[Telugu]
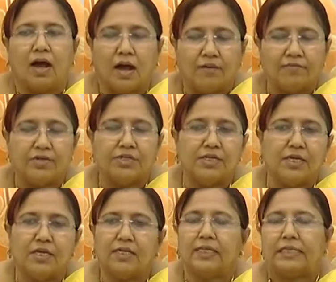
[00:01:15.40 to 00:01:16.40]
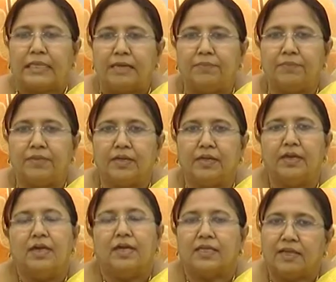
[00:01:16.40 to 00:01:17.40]
ఆ విషయం కనుక తెలిపితే
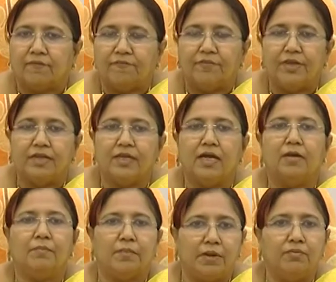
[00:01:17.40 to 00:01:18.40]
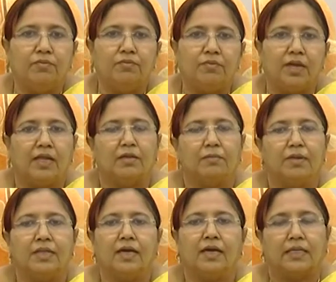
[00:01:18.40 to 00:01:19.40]
డెఫినెట్గా మేము దాని
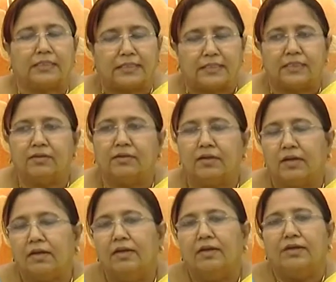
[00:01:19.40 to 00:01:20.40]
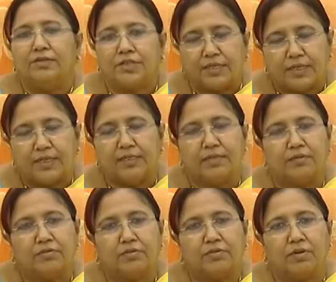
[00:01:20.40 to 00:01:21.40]
మీద ఖచ్చితంగా చర్యలు
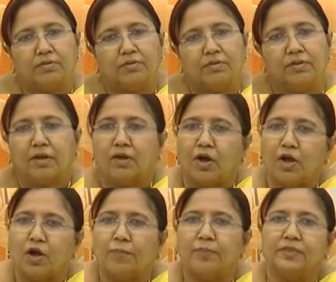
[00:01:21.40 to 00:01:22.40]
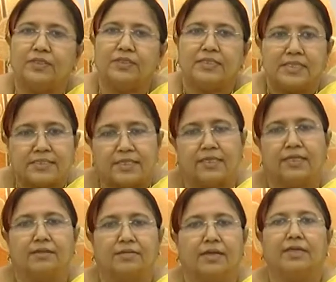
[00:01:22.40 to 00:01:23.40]
తీసుకుంటాం రెకాయ్ ఆపరేషన్
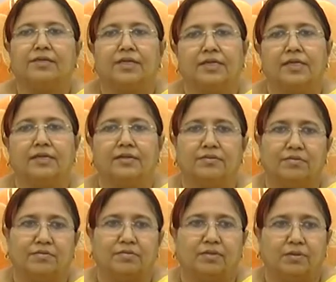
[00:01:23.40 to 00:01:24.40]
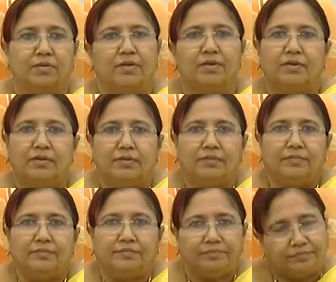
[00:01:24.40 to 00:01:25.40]
చేసైనా సరే చర్యలు తీసుకుంటాం
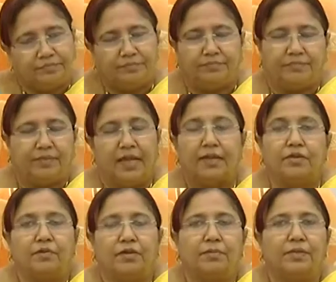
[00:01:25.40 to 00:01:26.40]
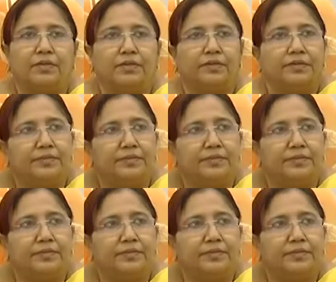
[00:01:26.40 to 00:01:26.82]
థ్యాంక్ యూ వెరీ మచ్